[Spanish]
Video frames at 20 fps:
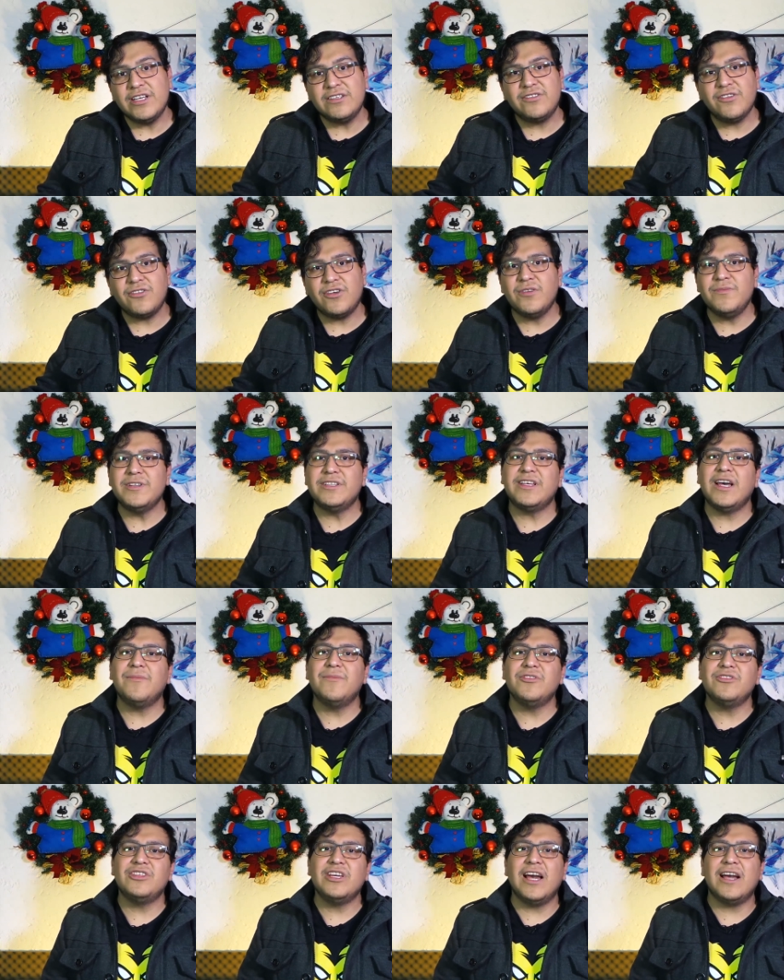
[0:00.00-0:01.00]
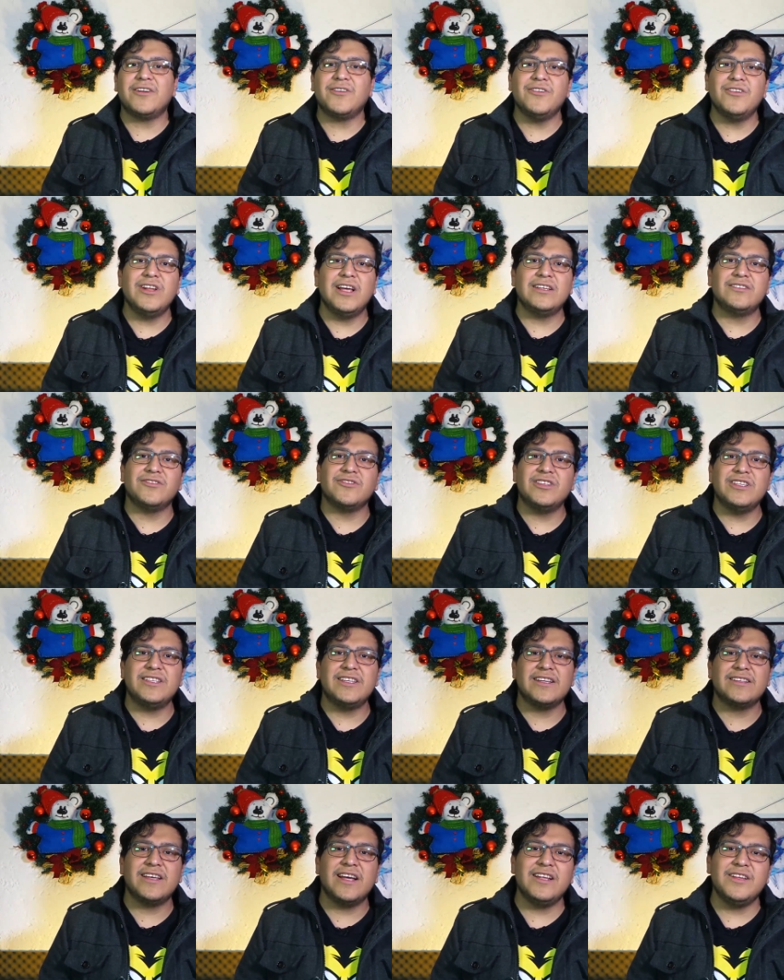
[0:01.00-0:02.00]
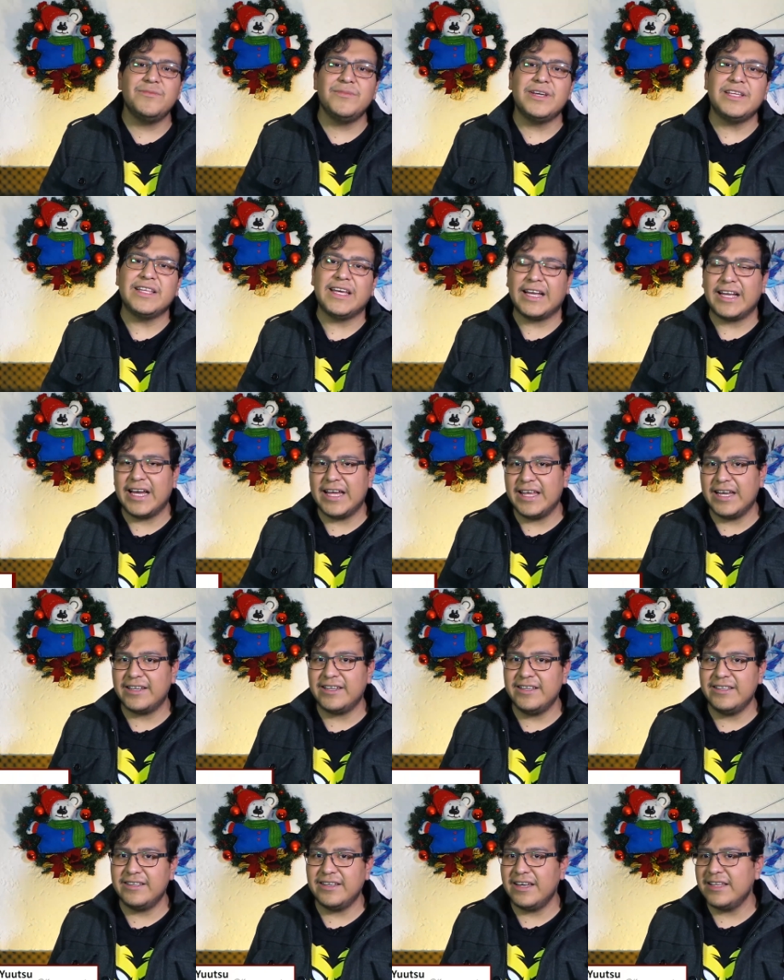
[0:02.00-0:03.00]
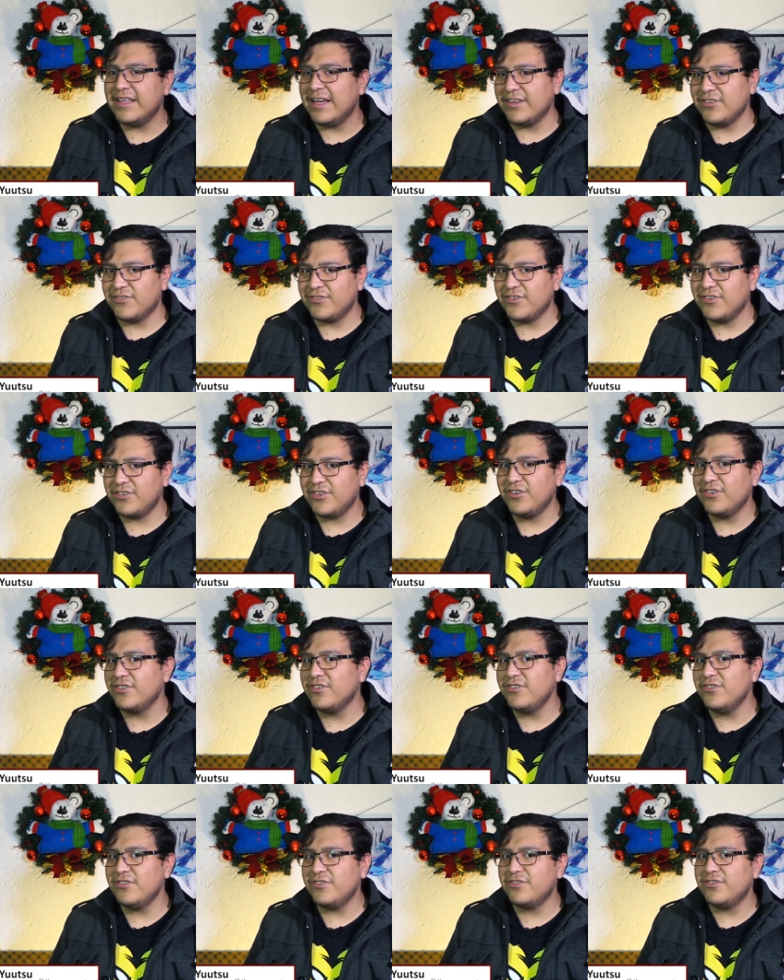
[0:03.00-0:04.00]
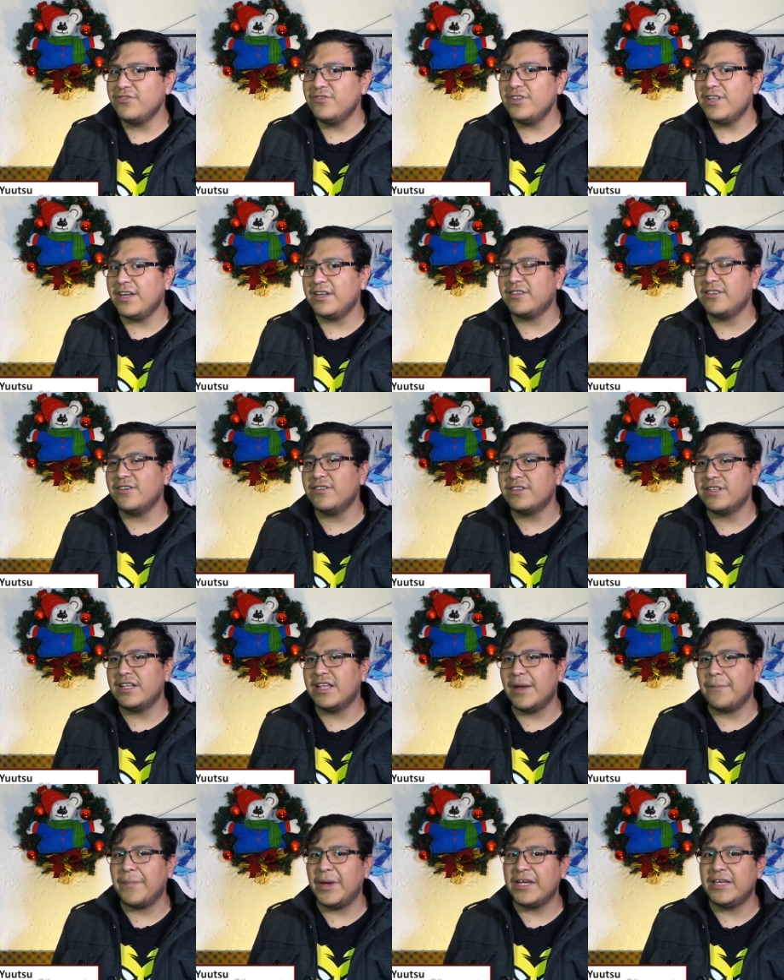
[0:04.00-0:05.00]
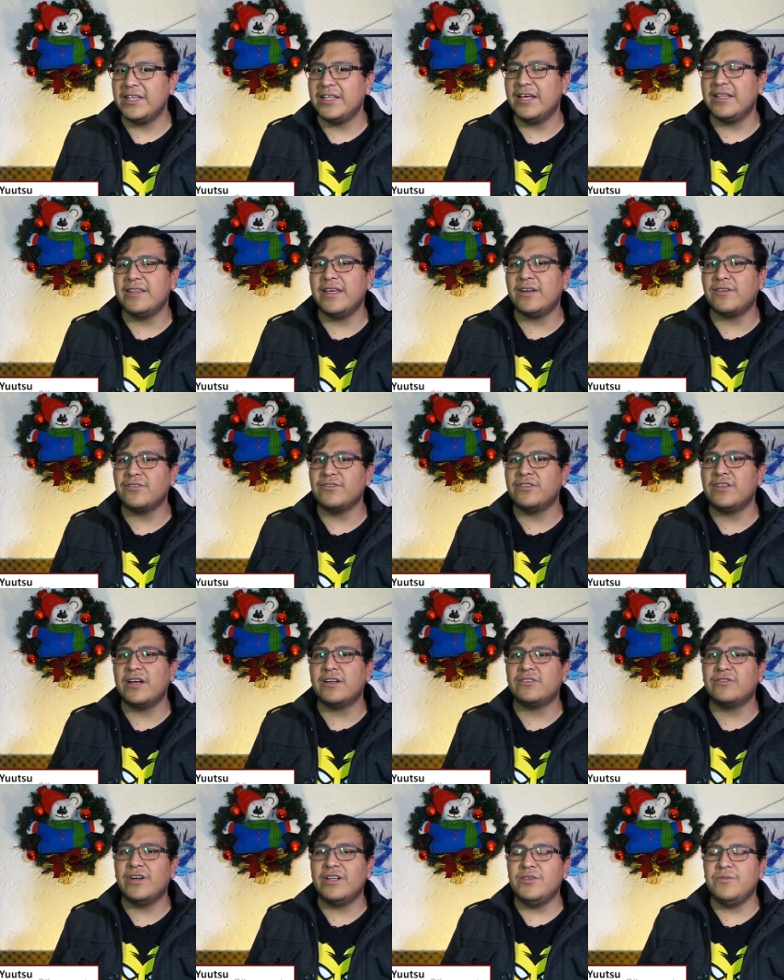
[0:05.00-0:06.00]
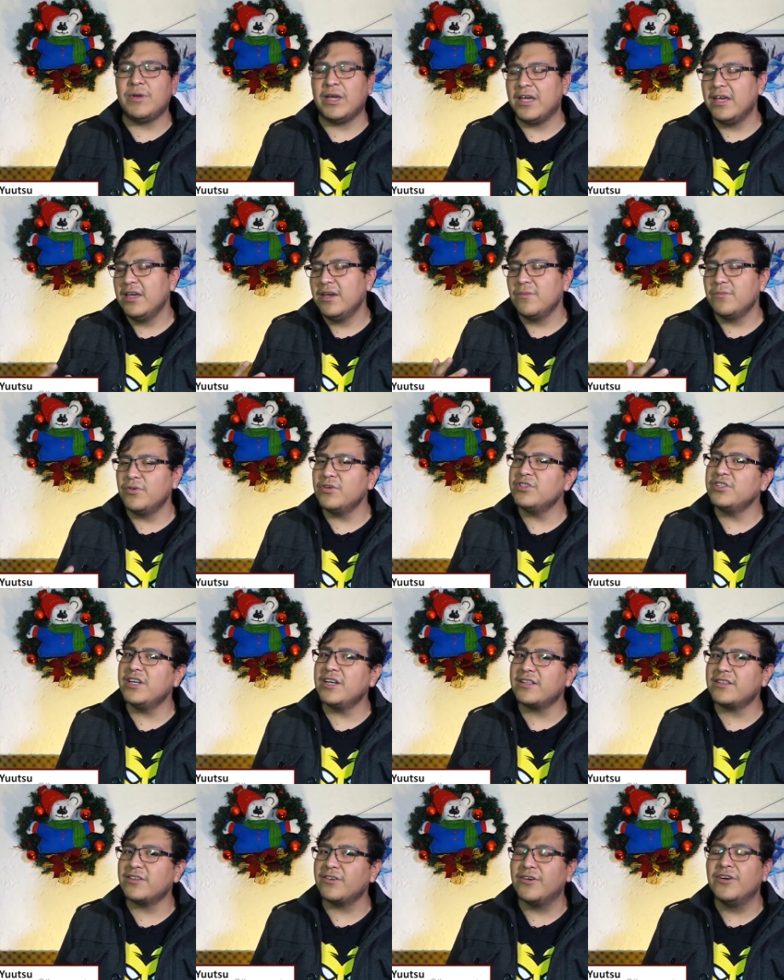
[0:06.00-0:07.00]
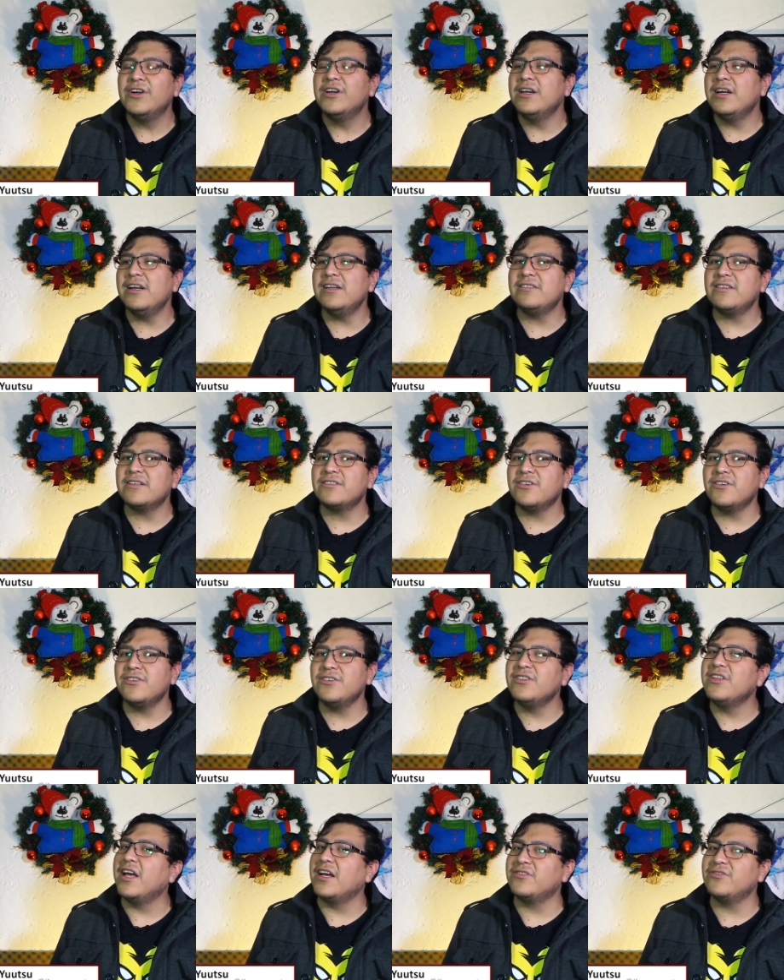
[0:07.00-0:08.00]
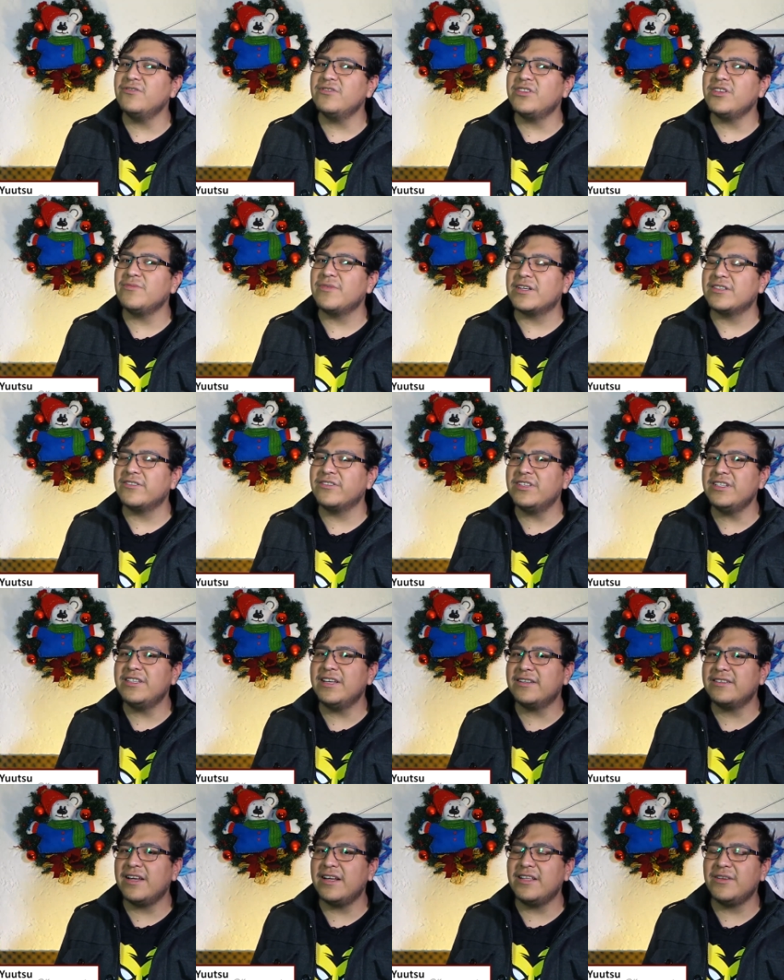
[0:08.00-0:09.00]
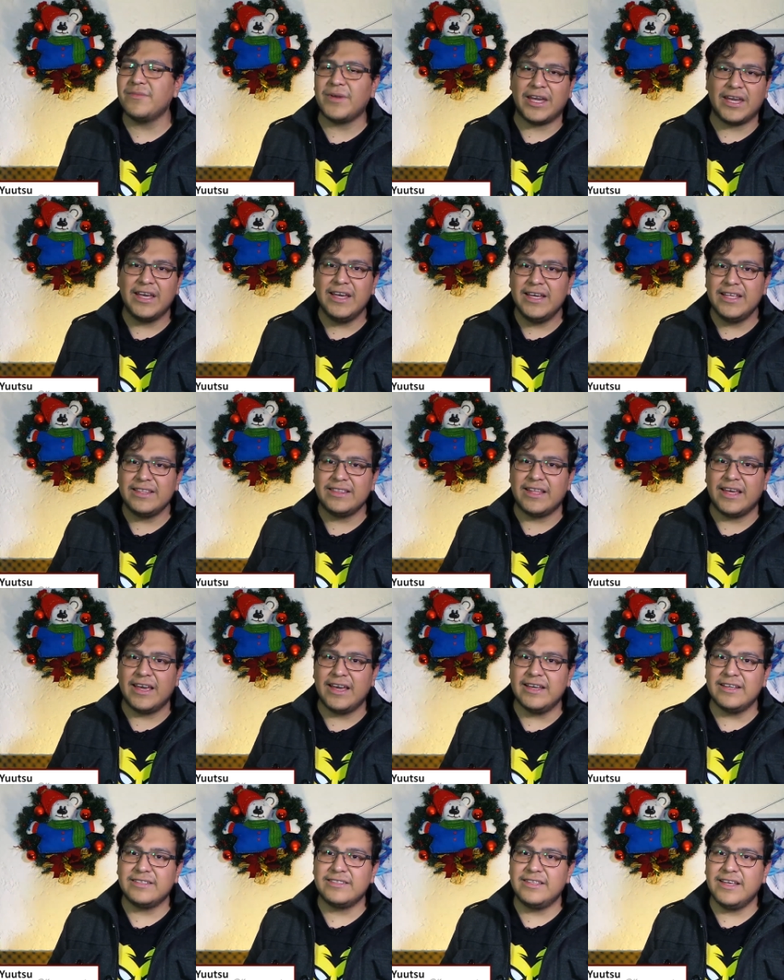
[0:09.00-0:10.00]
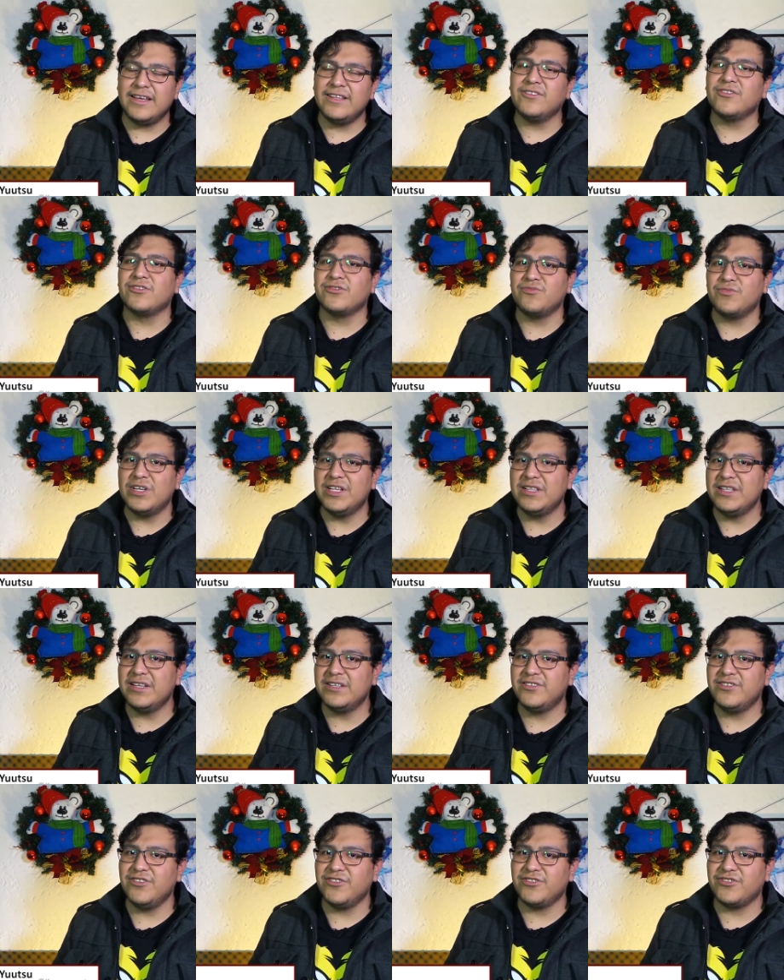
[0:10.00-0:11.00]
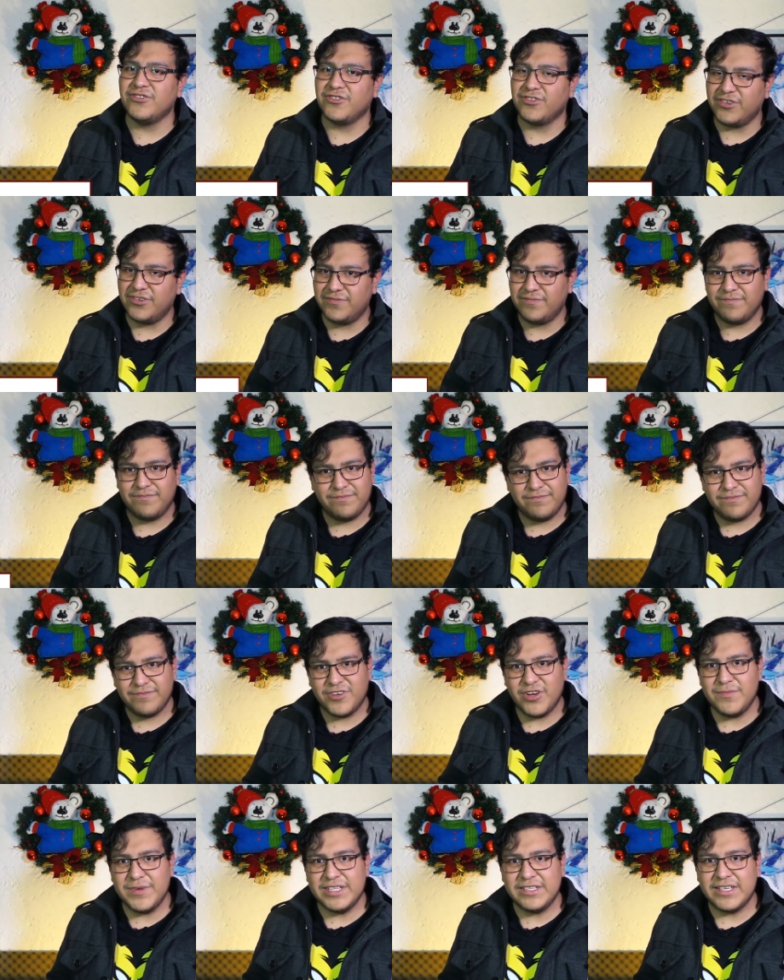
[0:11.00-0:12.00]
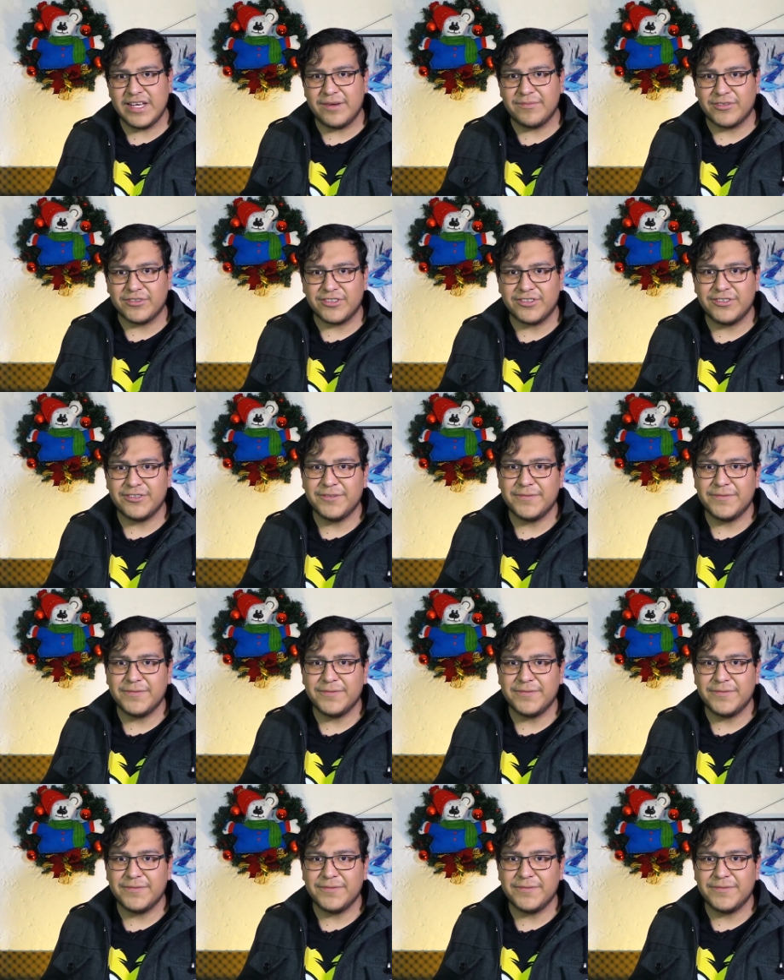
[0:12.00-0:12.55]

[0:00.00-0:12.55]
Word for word: esto comenzamos ya con las noticias anime de cada quincena. Yo soy Kyono su director de la página de Contacto Anime. Por cierto, estas son las últimas noticias anime de este 2018. Comenzamos.